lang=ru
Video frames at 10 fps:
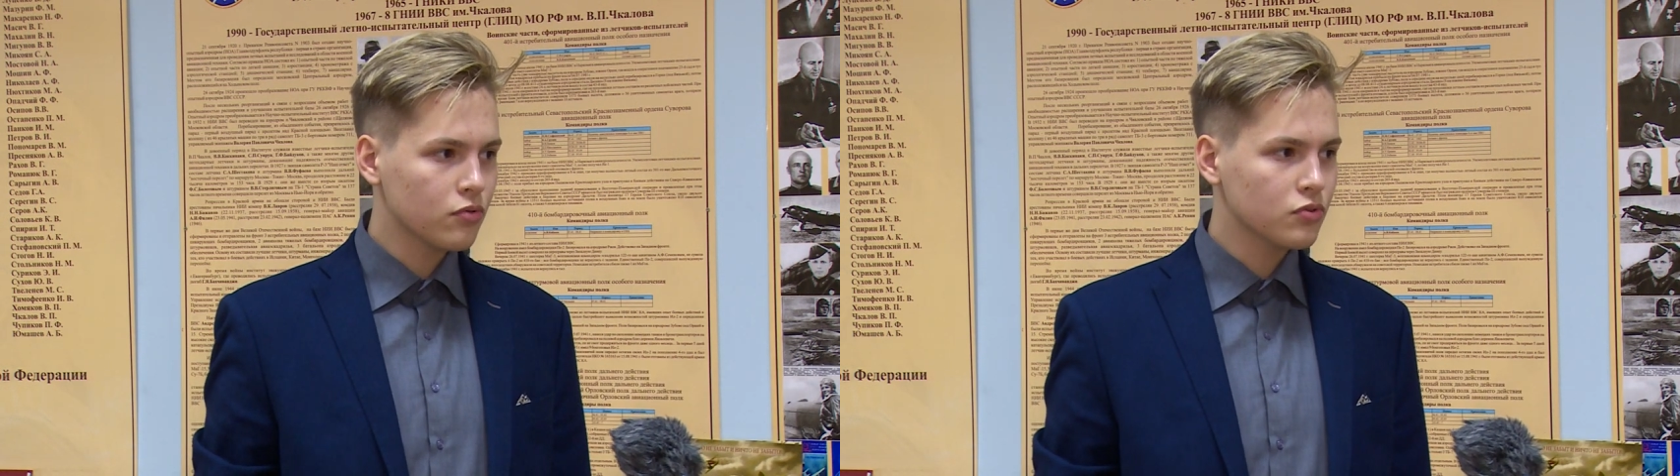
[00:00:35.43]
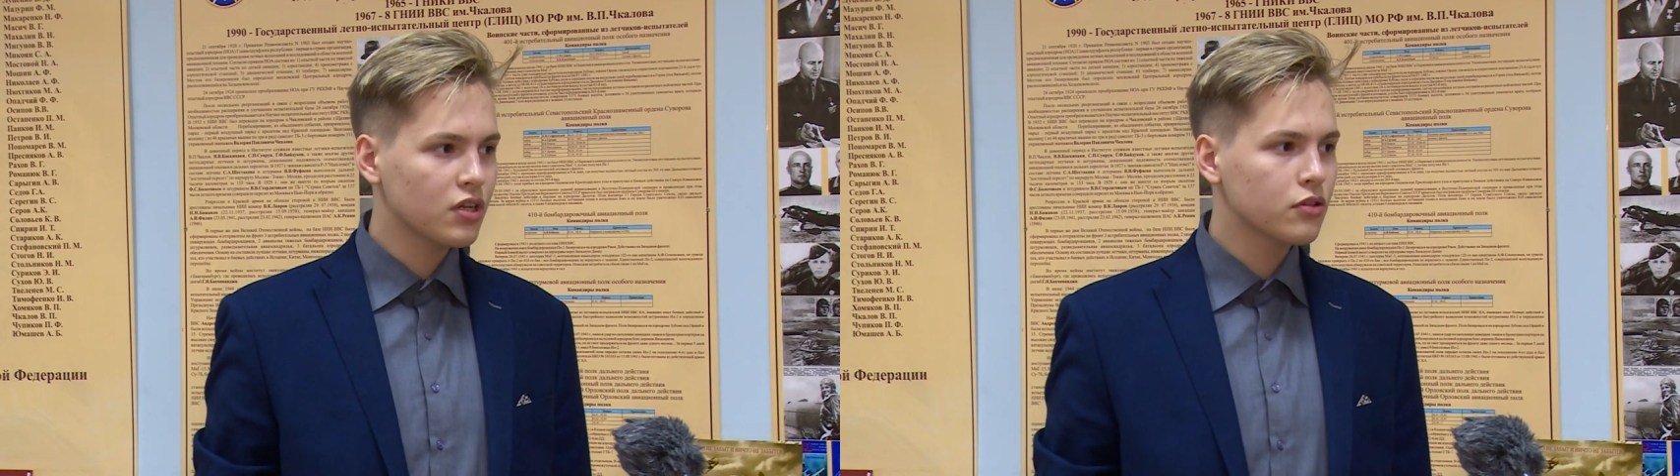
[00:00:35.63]

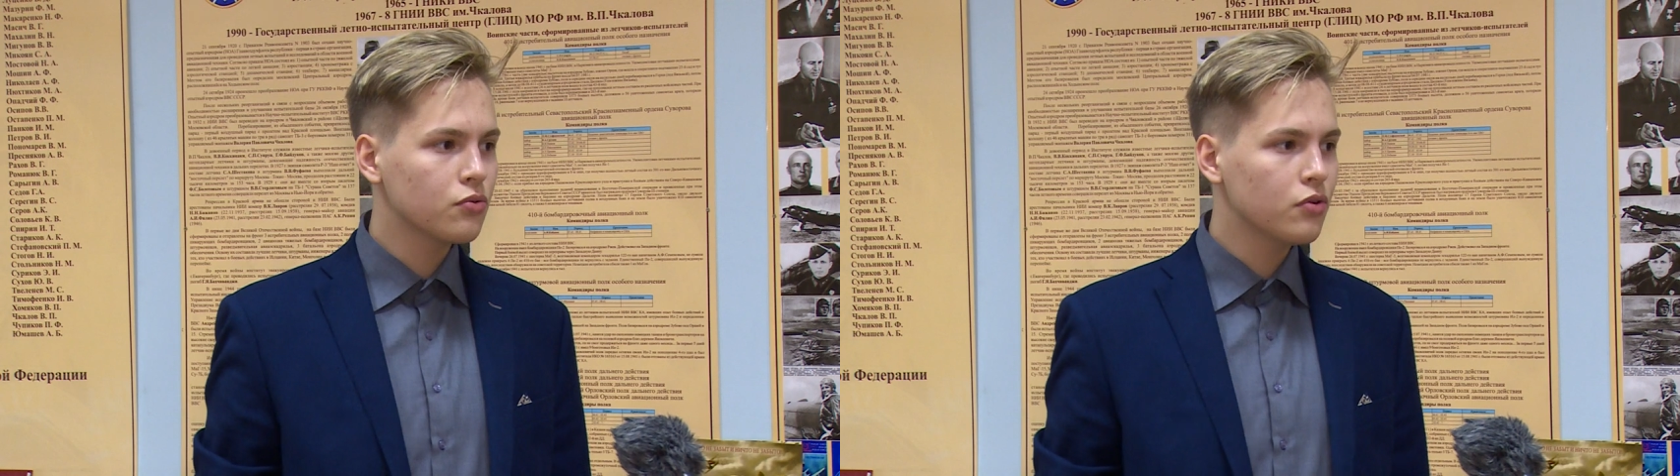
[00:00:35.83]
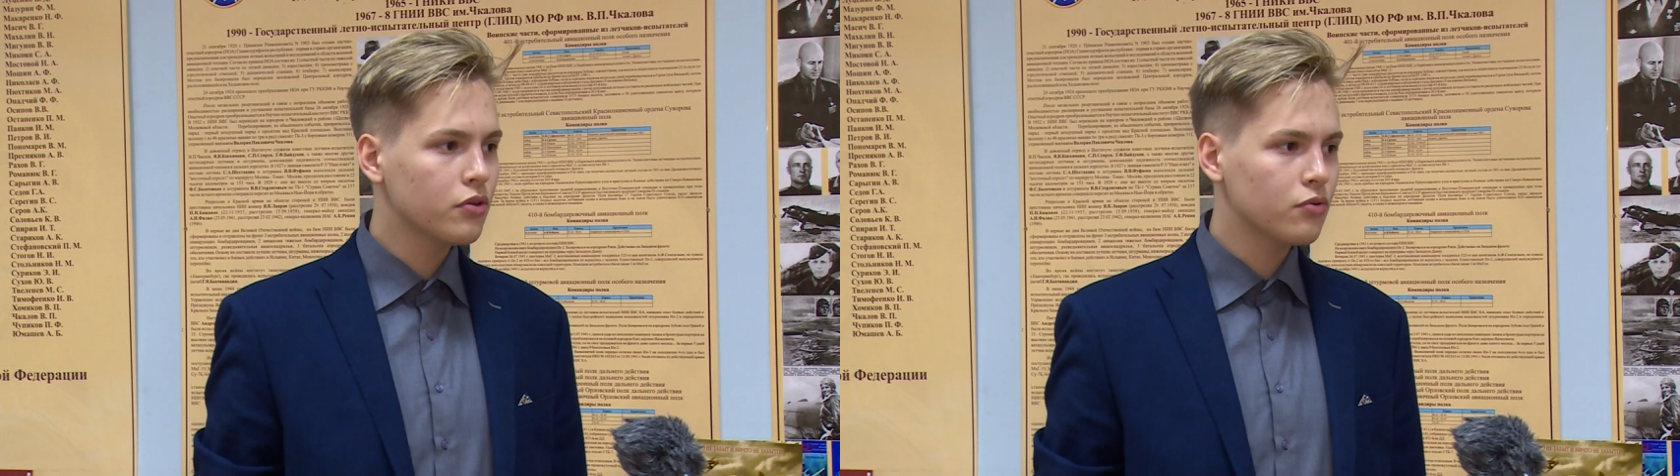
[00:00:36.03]
узнать
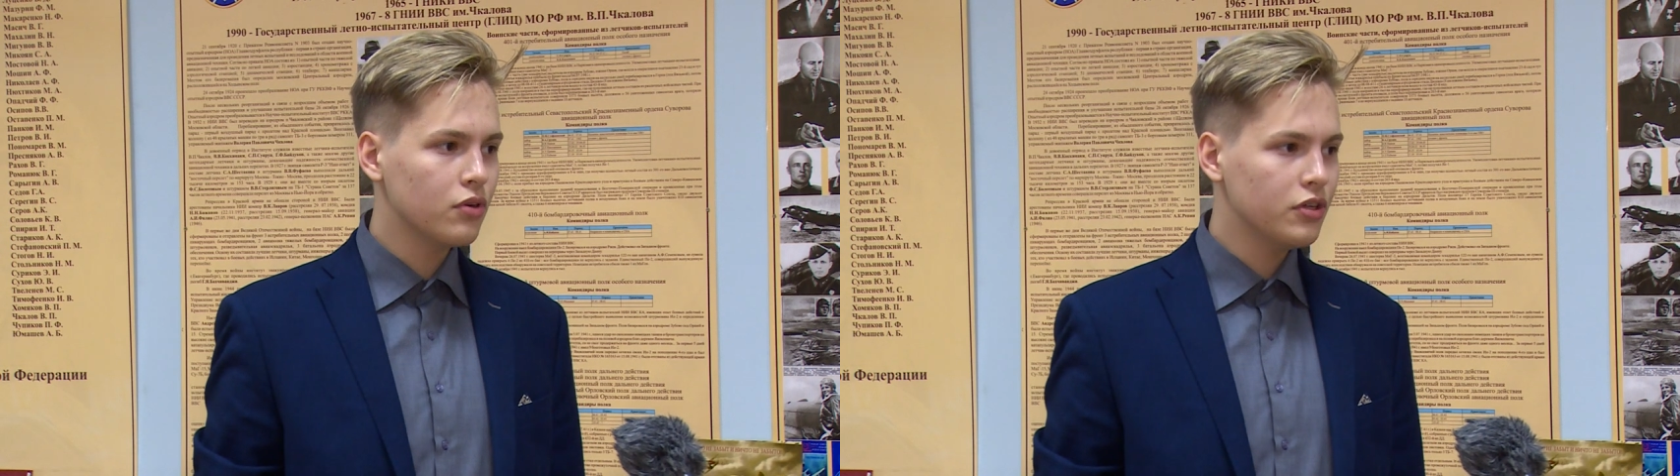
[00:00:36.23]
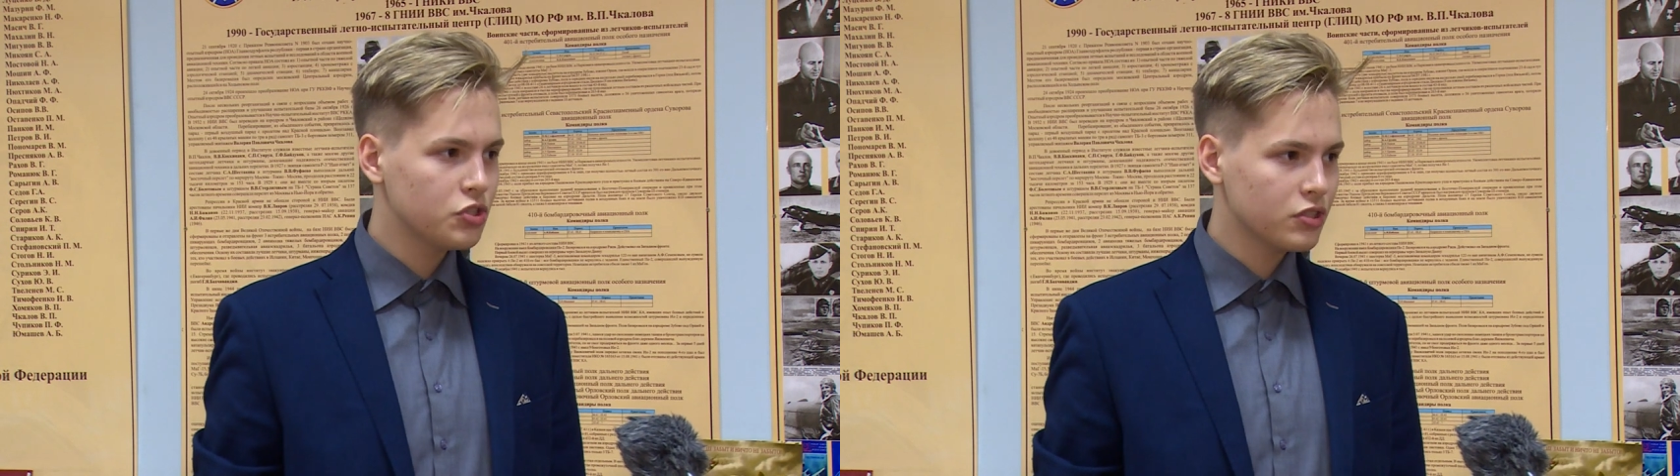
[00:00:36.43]
ту или
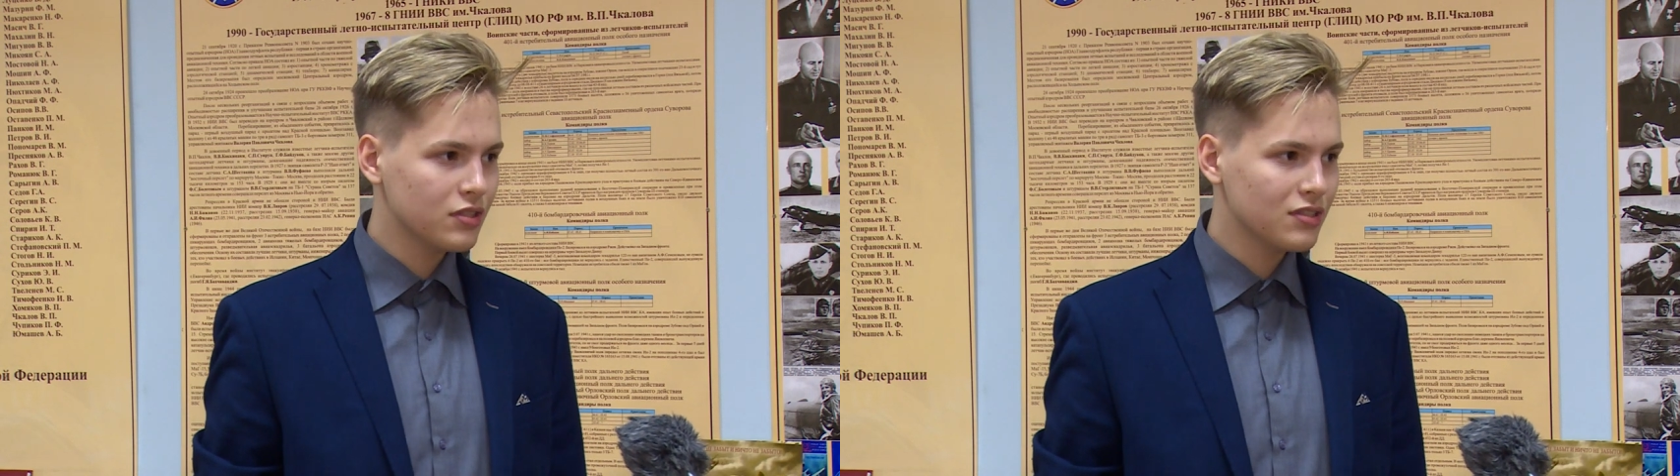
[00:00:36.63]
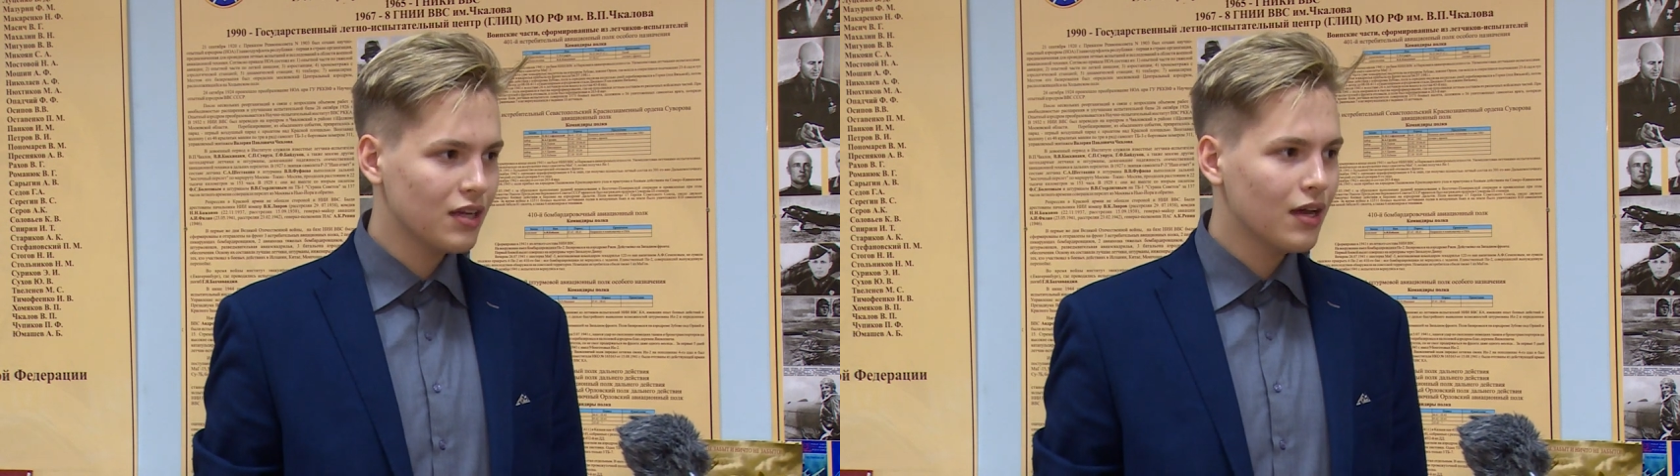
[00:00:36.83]
иную
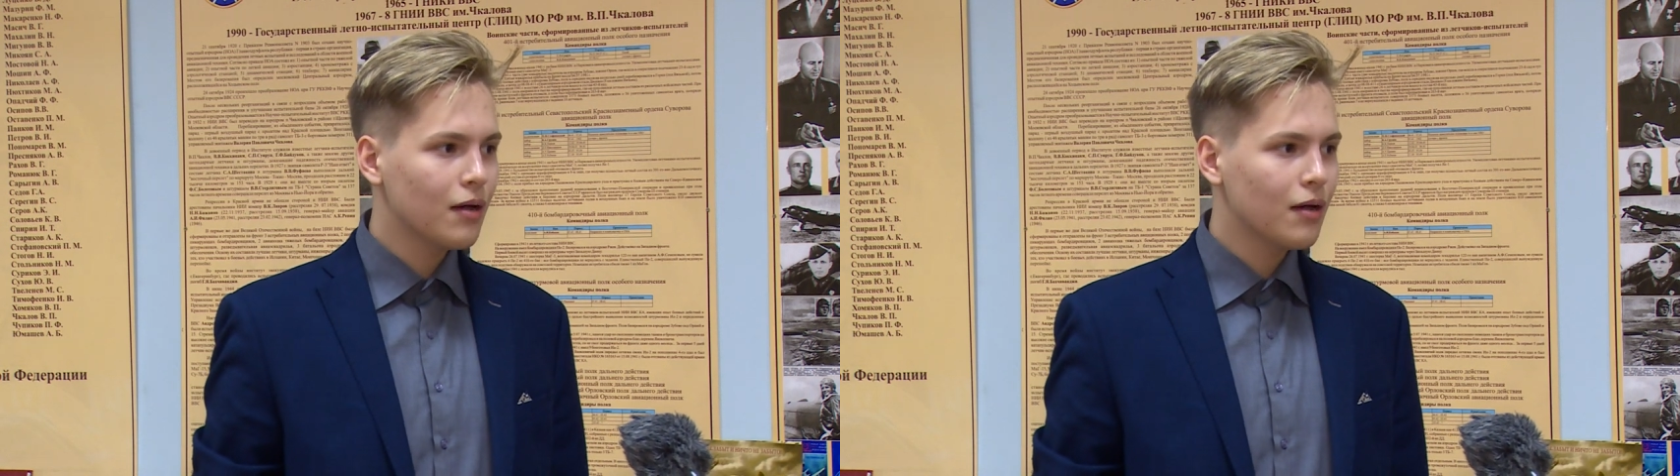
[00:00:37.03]
личность,